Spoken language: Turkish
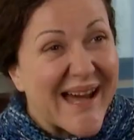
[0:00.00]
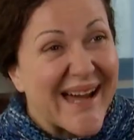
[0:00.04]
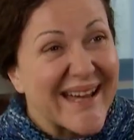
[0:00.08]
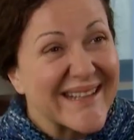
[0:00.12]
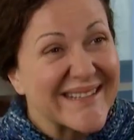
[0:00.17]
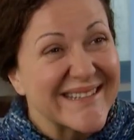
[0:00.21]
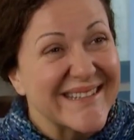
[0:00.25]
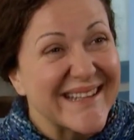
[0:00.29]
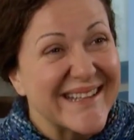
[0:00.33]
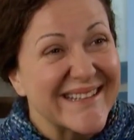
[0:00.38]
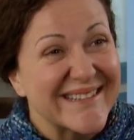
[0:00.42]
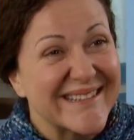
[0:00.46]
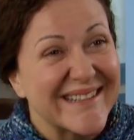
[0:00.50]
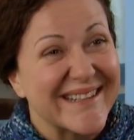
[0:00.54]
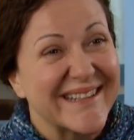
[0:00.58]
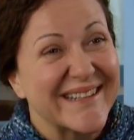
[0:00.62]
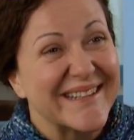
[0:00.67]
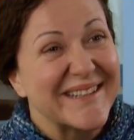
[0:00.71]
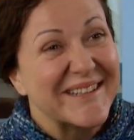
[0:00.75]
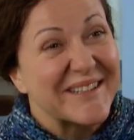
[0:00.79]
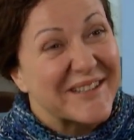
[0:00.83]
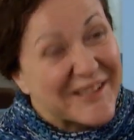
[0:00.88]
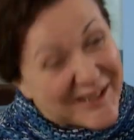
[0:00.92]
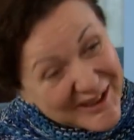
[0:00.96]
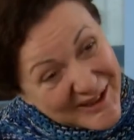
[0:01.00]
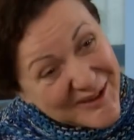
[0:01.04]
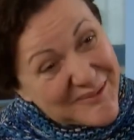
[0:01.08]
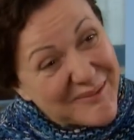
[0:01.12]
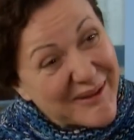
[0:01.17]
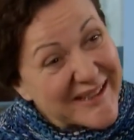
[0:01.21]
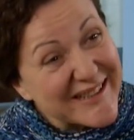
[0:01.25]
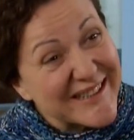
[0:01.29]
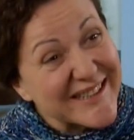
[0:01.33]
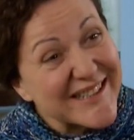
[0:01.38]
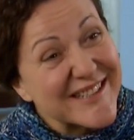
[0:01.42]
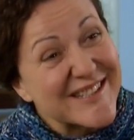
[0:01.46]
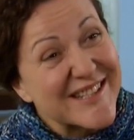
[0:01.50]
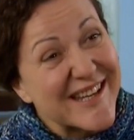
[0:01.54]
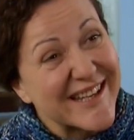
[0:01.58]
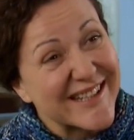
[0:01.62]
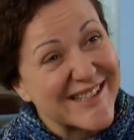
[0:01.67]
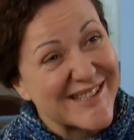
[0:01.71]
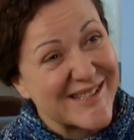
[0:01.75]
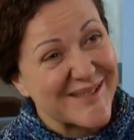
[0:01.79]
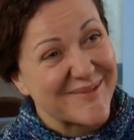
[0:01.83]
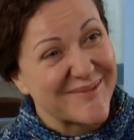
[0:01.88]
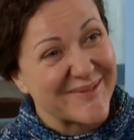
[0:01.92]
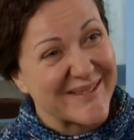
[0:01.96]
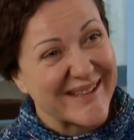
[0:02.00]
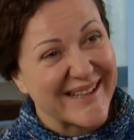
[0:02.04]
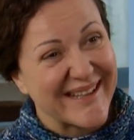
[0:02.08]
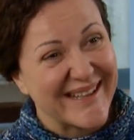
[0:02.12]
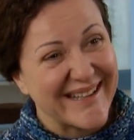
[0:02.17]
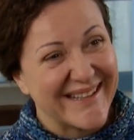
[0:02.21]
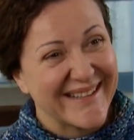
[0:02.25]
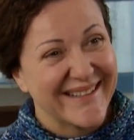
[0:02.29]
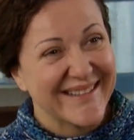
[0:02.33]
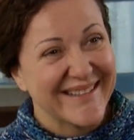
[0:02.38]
aydın hadi. Kerim getirecek şimdi.